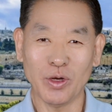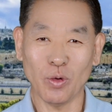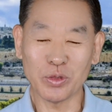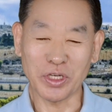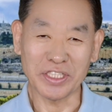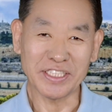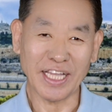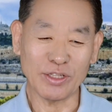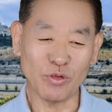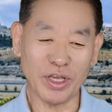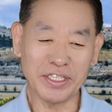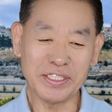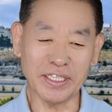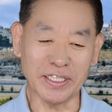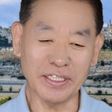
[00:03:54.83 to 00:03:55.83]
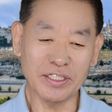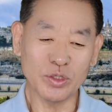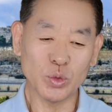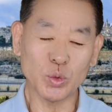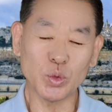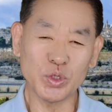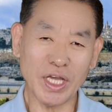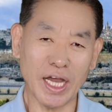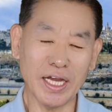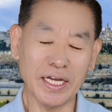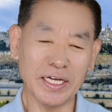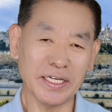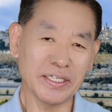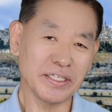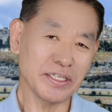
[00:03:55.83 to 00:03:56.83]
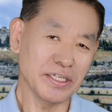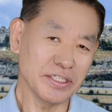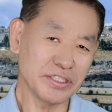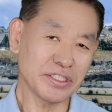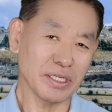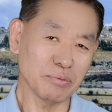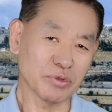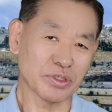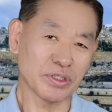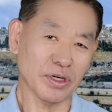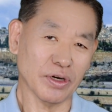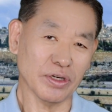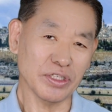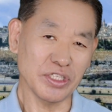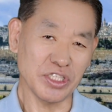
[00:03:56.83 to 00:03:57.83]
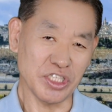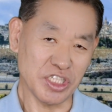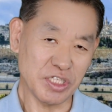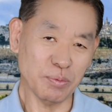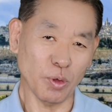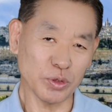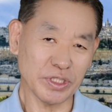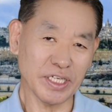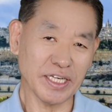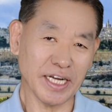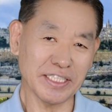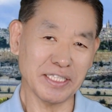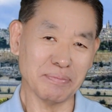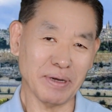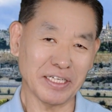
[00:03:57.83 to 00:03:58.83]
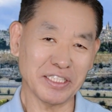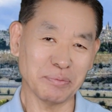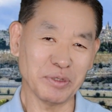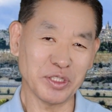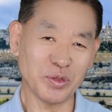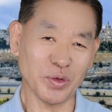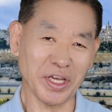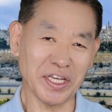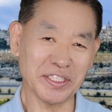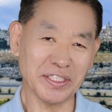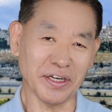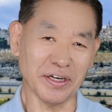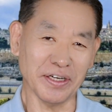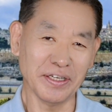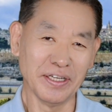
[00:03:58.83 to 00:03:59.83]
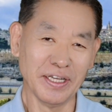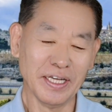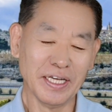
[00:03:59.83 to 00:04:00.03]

오늘은 사도행전 구 장 일 절부터 이십오 절까지 말씀을 통해서